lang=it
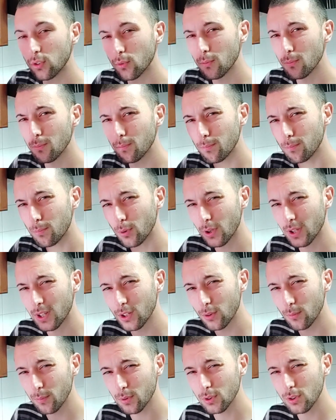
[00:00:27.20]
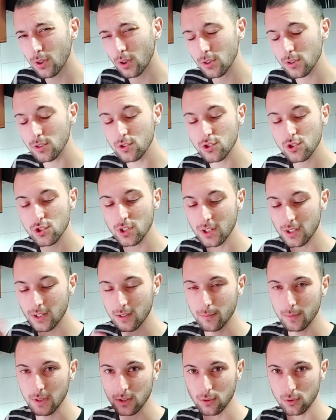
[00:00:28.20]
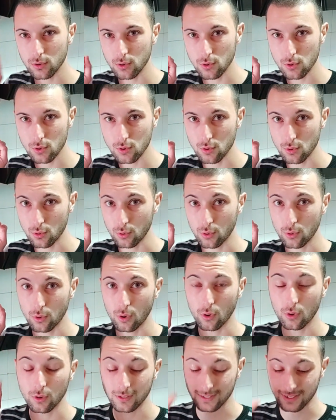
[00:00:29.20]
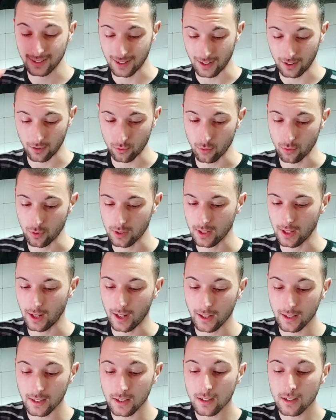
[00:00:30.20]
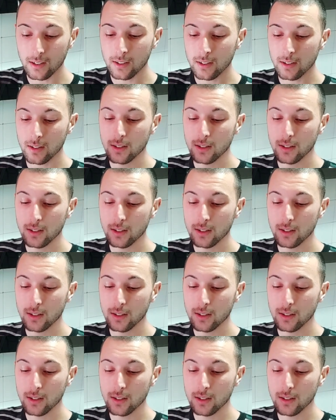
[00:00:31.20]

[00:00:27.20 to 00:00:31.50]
un pochino più dolce ne metto solo 3 cucchiai.